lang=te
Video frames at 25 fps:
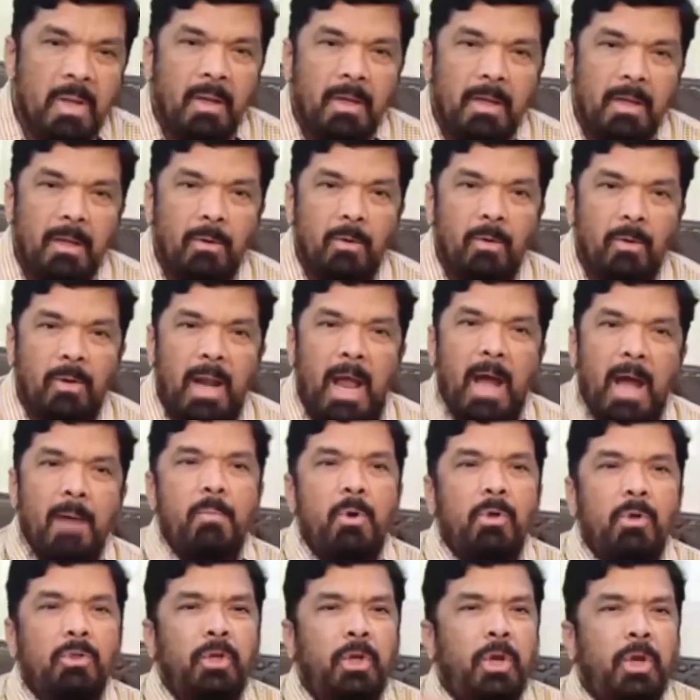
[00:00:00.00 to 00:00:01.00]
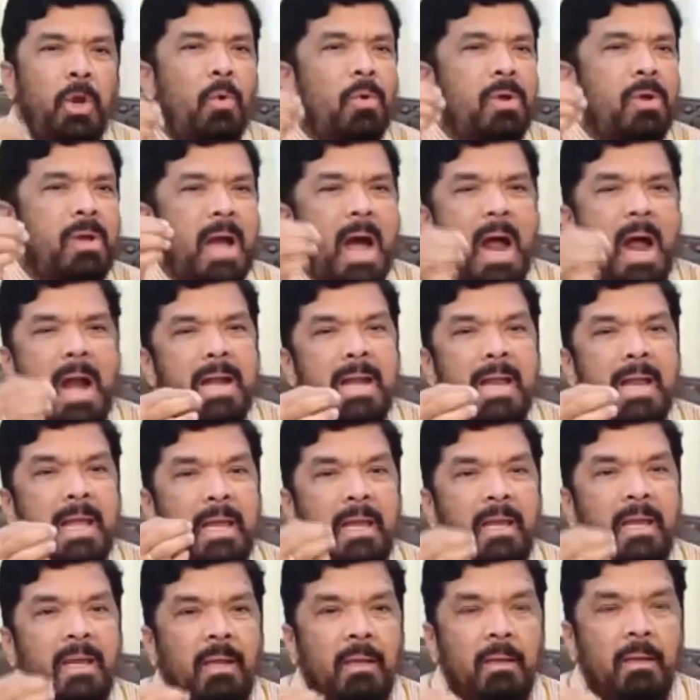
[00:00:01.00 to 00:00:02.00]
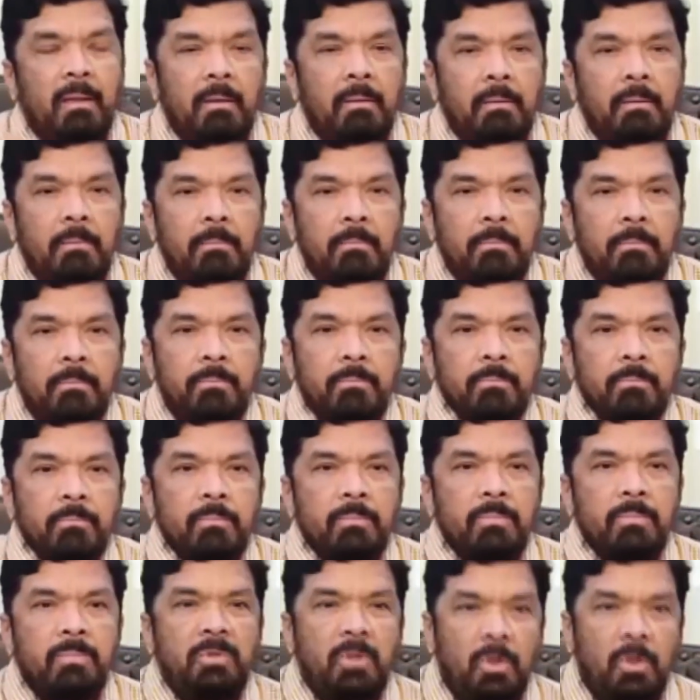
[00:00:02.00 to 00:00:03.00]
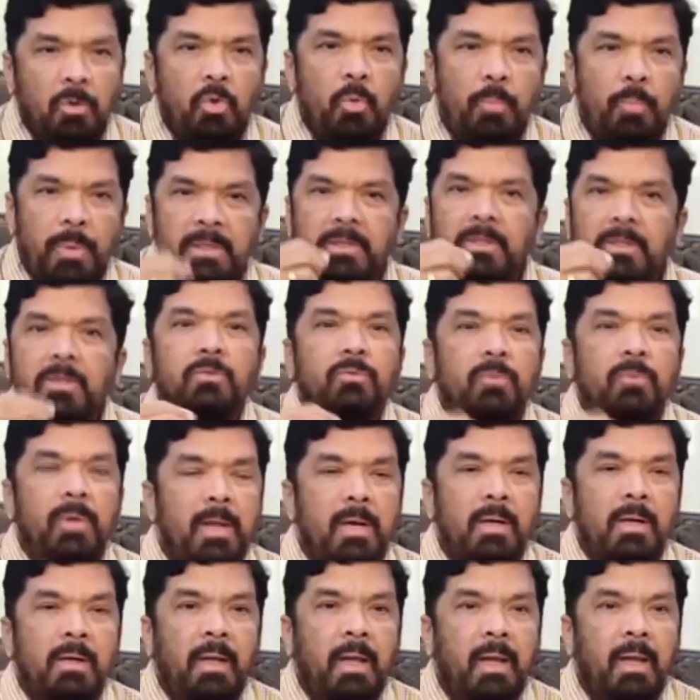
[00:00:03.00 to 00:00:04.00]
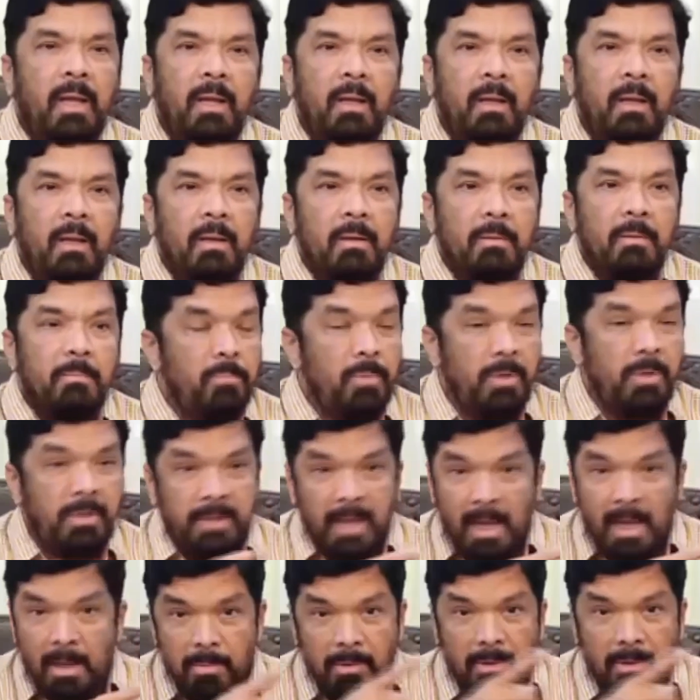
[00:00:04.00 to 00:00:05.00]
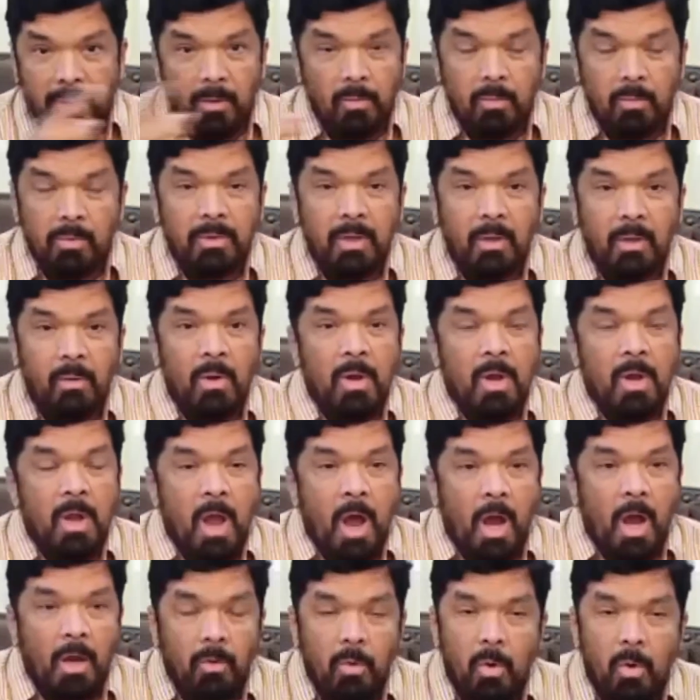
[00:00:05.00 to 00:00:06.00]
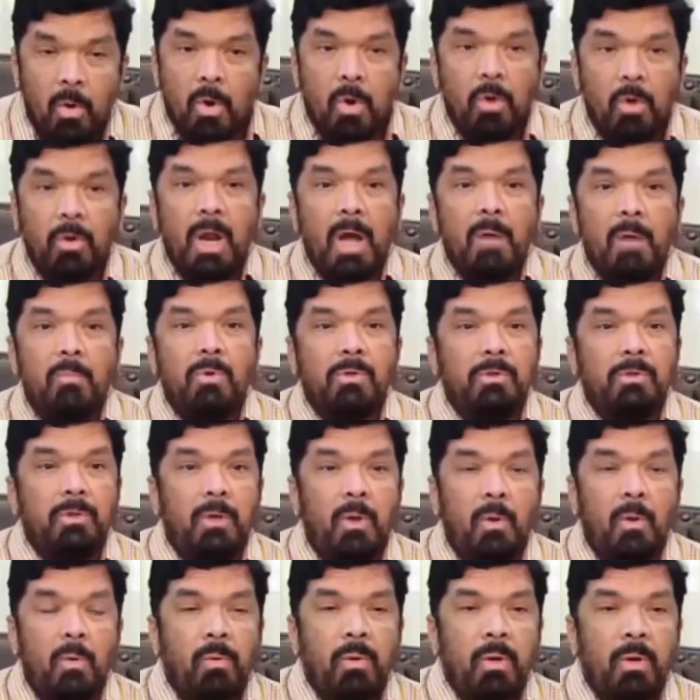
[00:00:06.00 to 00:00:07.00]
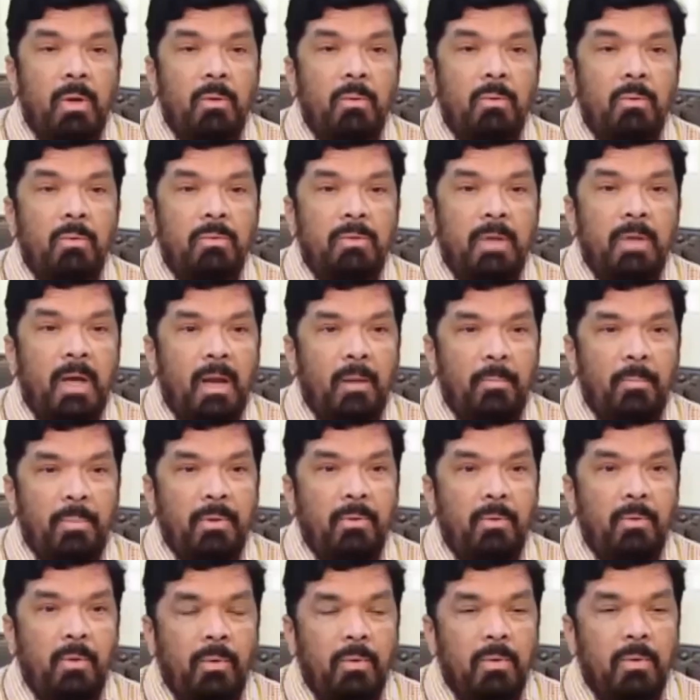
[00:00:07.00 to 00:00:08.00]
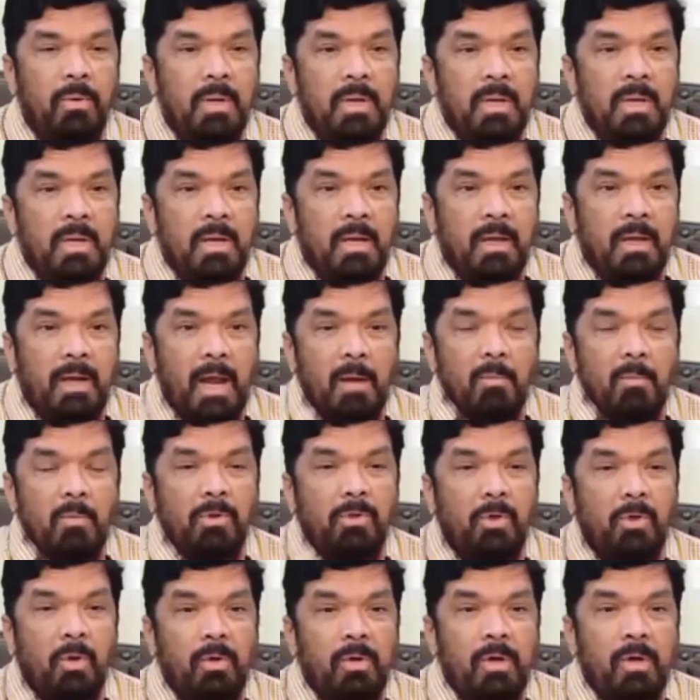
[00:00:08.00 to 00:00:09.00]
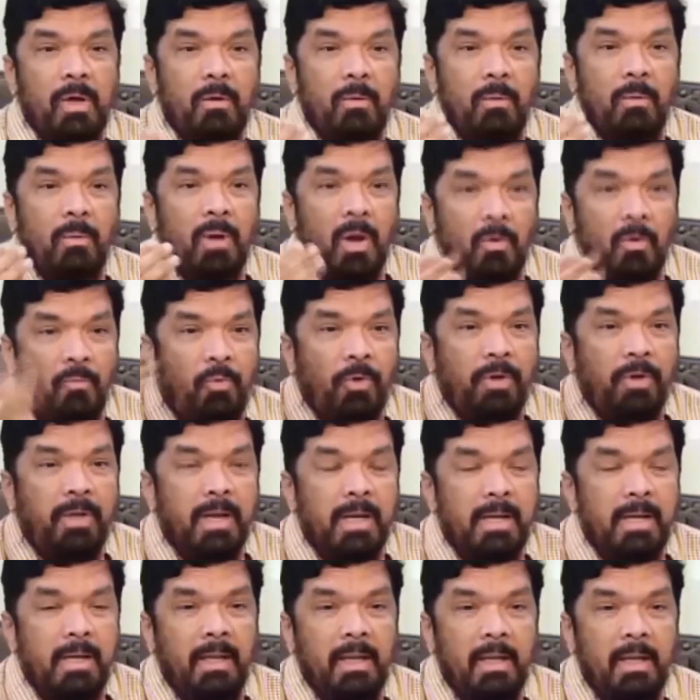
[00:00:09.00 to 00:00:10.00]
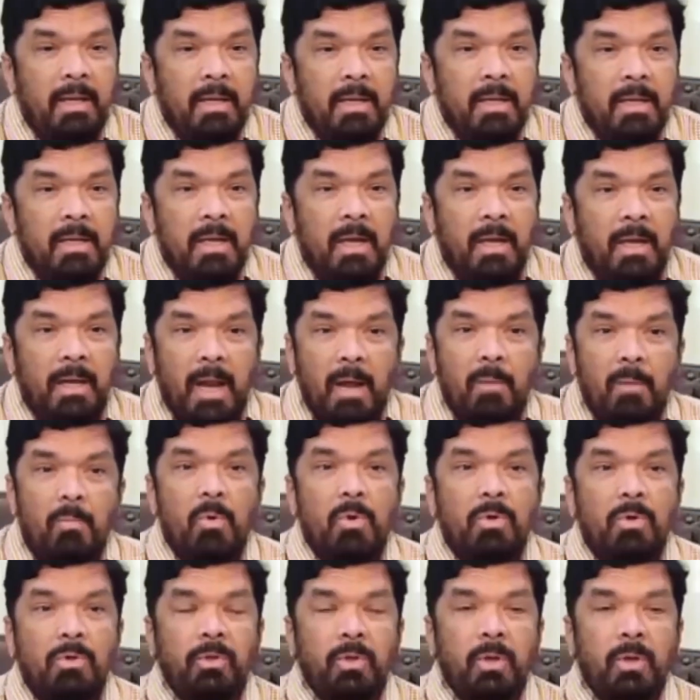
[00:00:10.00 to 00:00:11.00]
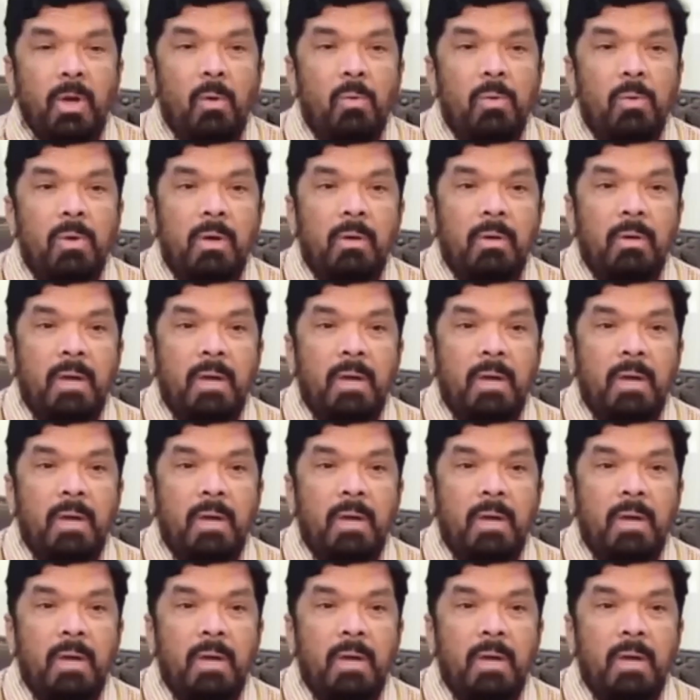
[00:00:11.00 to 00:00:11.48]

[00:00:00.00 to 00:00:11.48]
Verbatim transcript: నేను రామోజీరావు గాడిని ఎందుకు ప్రశ్నిస్తున్నానంటే మీరు చాలామంది అనుకుంటారు అయ్యో రామోజీరావు గారు చాలా పెద్దోడు రామోజీరావు గారు లవ్ ఫుట్ ఏంటి రామోజీరావు గారు